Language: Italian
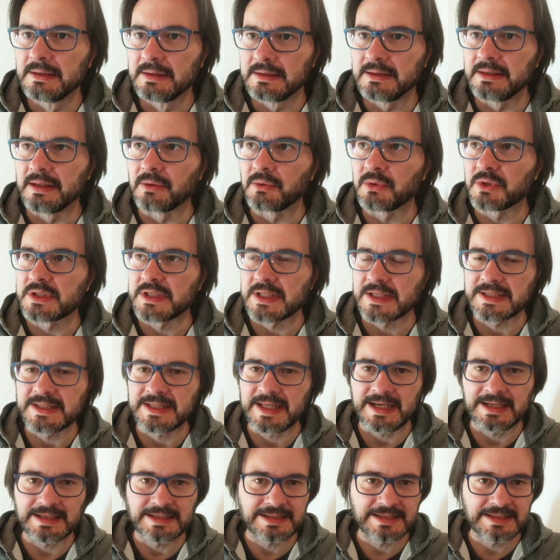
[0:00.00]
da questa
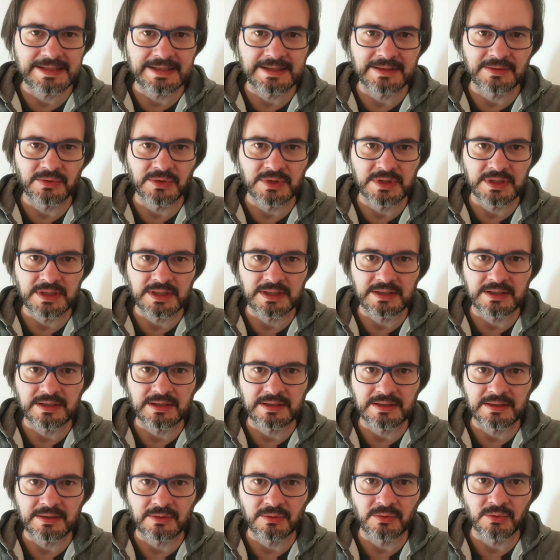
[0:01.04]
stanza
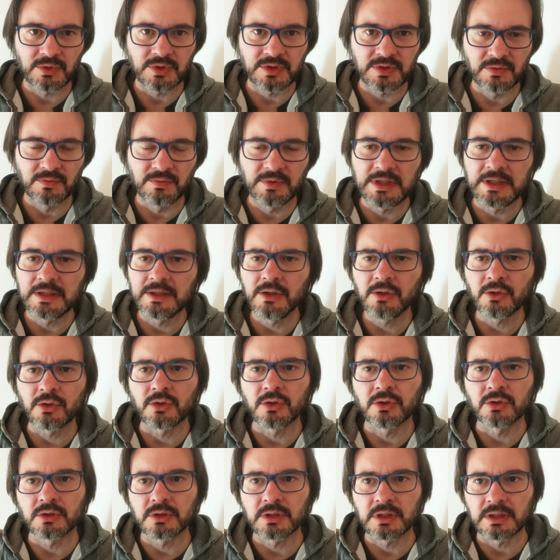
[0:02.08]
questa, questo video
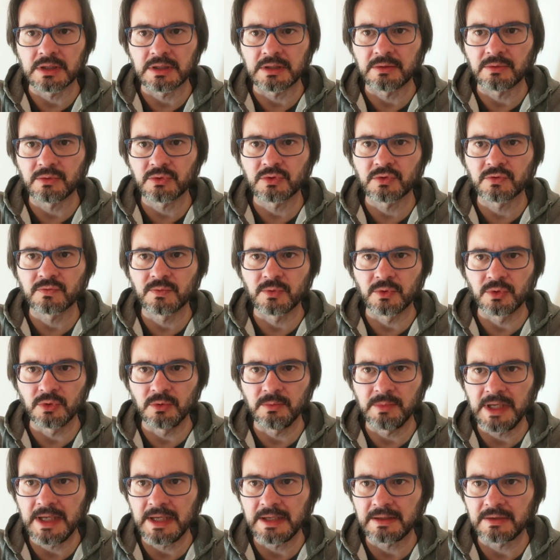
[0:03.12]
con eh, questo sfondo
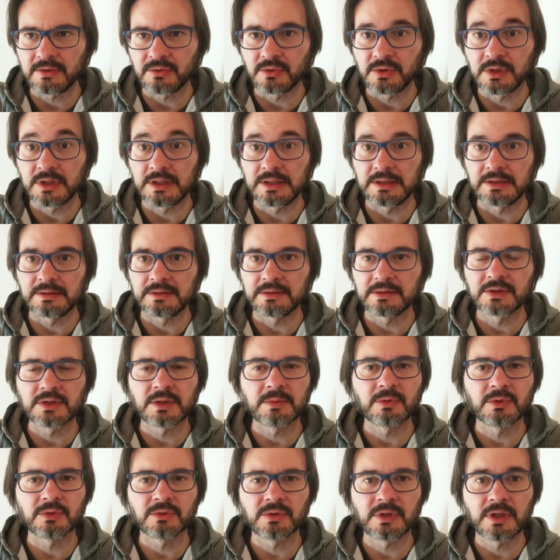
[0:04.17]
bianco che
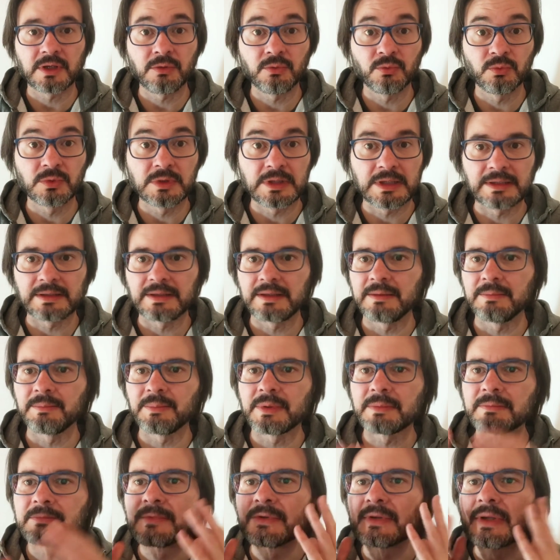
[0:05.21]
diciamo non aiuta chi
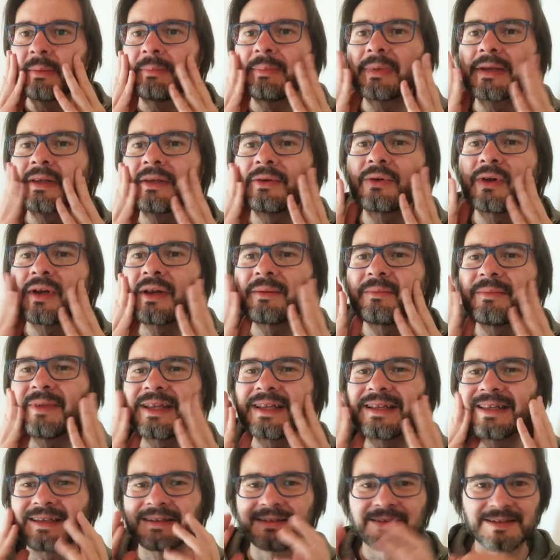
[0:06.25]
non è
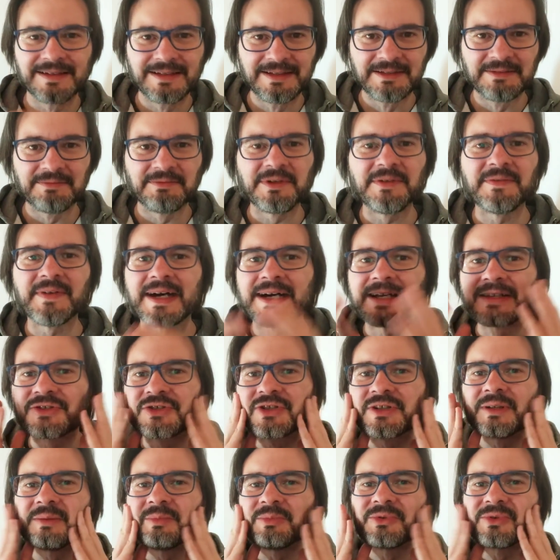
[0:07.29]
particolarmente
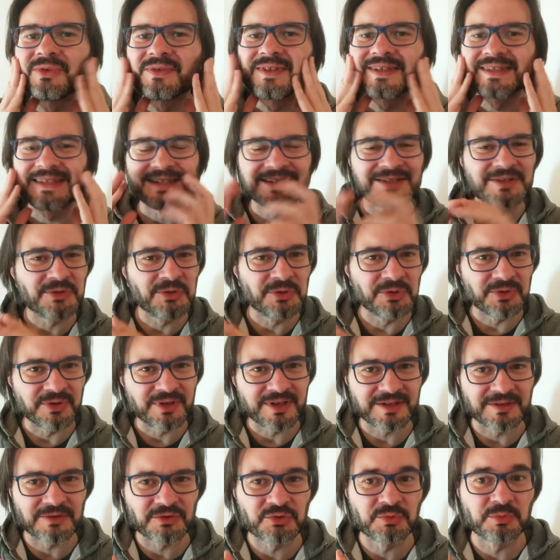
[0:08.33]
vivace dal punto di vista del
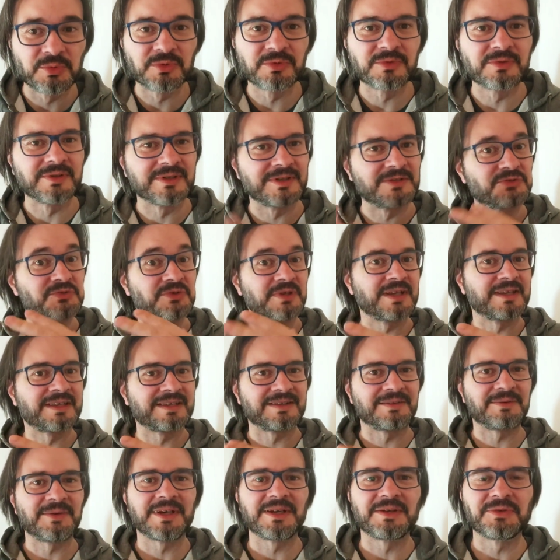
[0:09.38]
colore, no? soprattutto nelle giornate
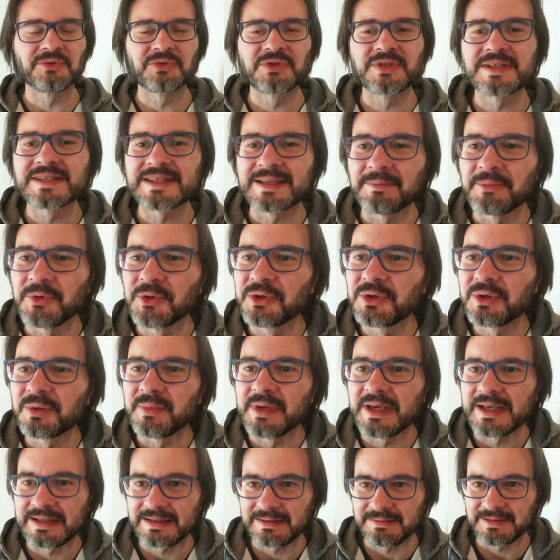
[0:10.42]
nelle quali non si sta molto
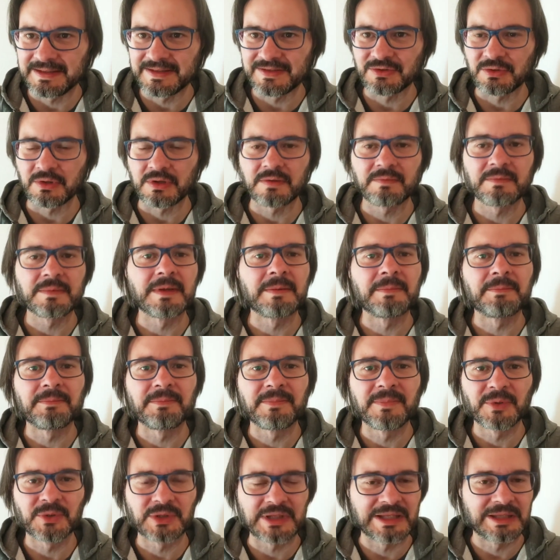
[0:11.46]
bene, ma insomma
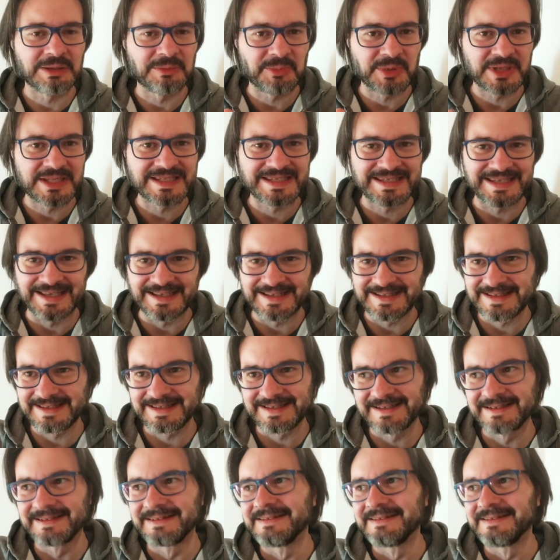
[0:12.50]
portate pazienza.